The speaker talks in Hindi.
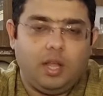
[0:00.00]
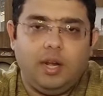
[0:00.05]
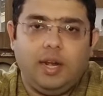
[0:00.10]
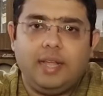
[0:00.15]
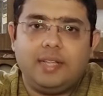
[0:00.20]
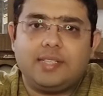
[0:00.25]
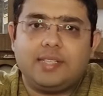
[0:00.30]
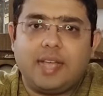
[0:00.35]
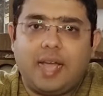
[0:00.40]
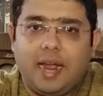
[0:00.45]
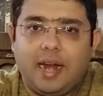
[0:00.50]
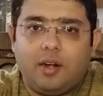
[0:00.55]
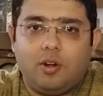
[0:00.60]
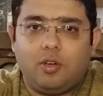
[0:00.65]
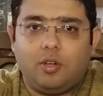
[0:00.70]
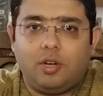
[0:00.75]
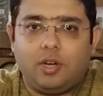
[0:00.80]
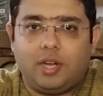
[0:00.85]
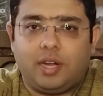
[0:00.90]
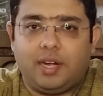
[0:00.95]
लेट्स एड
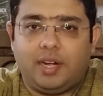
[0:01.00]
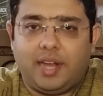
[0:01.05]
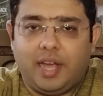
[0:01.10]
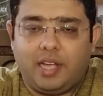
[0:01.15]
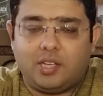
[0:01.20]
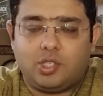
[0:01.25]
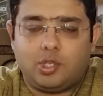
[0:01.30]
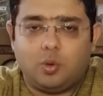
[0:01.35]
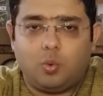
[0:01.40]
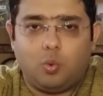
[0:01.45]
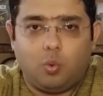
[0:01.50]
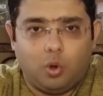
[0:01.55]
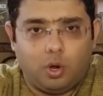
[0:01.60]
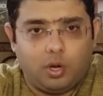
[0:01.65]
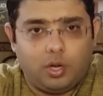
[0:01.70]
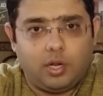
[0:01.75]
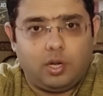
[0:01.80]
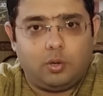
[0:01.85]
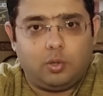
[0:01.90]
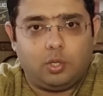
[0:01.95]
ऑन अ डैश ऑफ
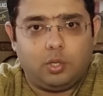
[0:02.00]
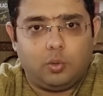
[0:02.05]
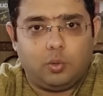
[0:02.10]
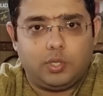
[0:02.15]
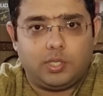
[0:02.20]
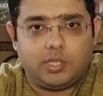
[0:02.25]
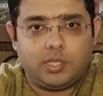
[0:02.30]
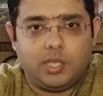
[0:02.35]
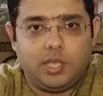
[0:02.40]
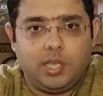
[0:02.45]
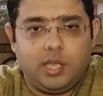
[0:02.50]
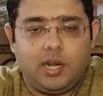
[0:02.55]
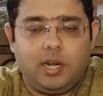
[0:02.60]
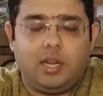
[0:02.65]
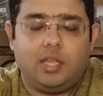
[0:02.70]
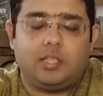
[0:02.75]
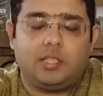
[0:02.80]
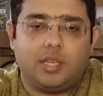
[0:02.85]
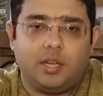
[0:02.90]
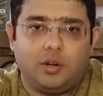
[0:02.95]
वाटर टू द विस्की एंड
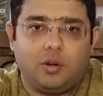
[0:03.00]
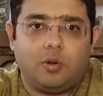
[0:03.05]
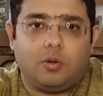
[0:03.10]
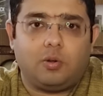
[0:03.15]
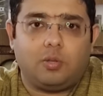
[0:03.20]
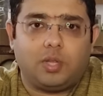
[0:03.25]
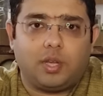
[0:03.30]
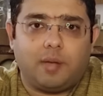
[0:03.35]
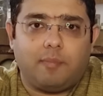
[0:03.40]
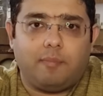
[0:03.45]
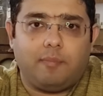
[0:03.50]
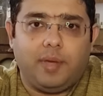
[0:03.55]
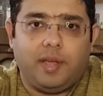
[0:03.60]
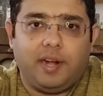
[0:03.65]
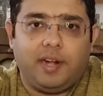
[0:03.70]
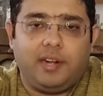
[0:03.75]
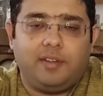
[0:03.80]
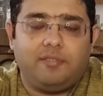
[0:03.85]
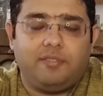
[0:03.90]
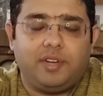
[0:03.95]
लेट्स गेट ऑन टू द
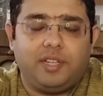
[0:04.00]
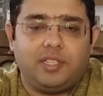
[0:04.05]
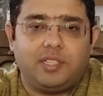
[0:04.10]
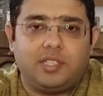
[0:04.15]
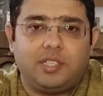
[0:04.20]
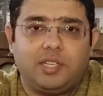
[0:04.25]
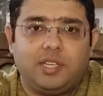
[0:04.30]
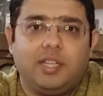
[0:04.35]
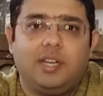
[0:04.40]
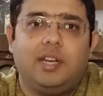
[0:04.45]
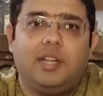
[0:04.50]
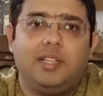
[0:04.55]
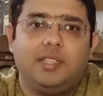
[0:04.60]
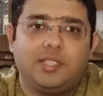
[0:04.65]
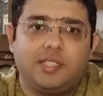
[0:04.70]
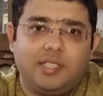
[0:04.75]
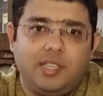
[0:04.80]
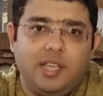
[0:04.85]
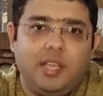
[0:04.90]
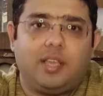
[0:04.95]
कंपेरेटिव टेस्टिंग एंड
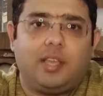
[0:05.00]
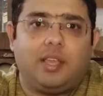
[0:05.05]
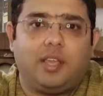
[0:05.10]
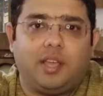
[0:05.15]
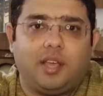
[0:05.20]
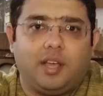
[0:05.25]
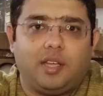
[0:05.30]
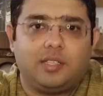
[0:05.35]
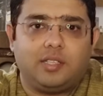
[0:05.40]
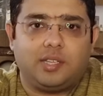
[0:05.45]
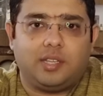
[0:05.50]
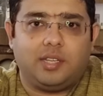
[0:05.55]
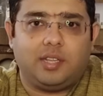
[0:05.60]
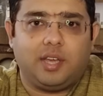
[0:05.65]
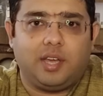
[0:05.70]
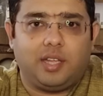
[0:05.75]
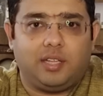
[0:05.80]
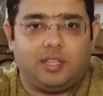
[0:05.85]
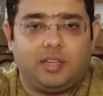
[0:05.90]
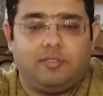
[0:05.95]
लेट्स सी कि क्या असर
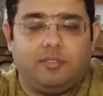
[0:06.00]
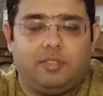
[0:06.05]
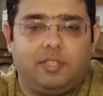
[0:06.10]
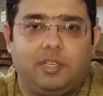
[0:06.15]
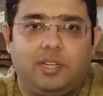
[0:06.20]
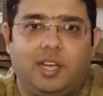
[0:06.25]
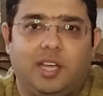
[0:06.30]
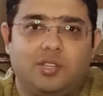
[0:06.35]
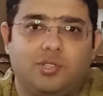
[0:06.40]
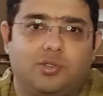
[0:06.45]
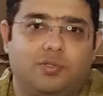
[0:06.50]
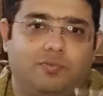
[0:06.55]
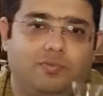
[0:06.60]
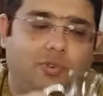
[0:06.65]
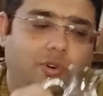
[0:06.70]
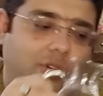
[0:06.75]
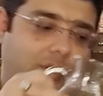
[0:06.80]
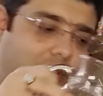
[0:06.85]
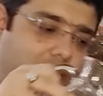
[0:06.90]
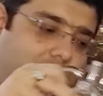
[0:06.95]
दिखाता है विद अ डैश ऑफ
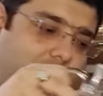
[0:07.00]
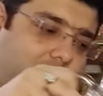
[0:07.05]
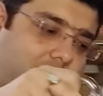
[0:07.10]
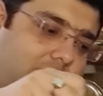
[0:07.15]
वाटर